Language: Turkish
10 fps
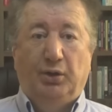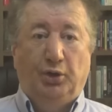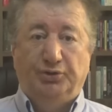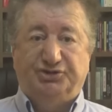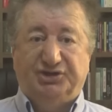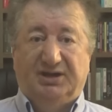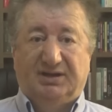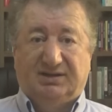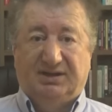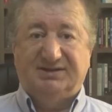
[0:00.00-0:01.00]
önce
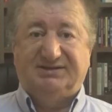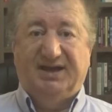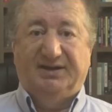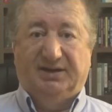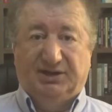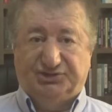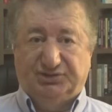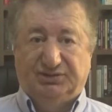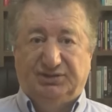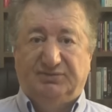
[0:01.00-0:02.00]
kanser
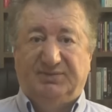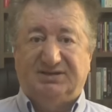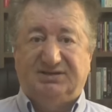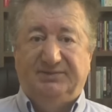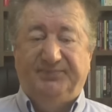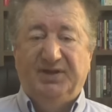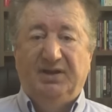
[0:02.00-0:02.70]
acındırması,